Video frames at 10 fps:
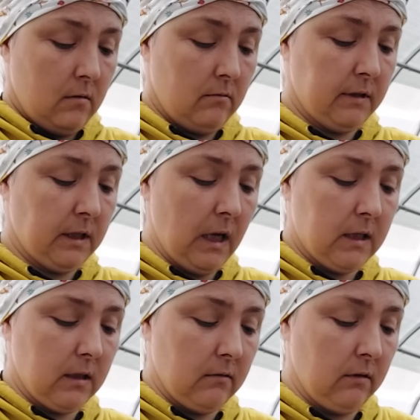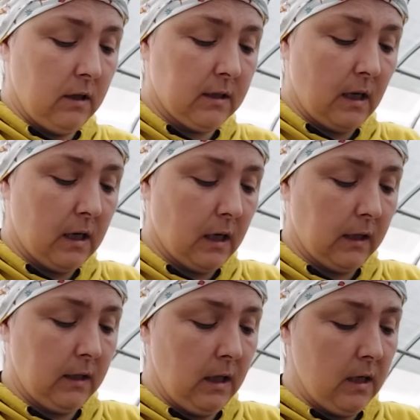Вы знаете,
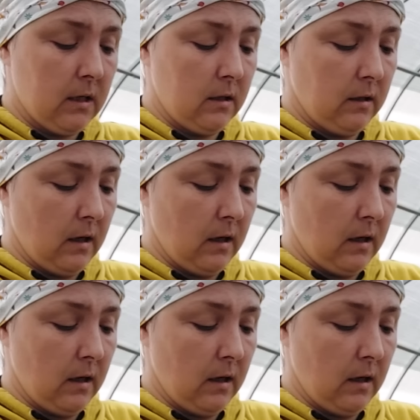несколько дней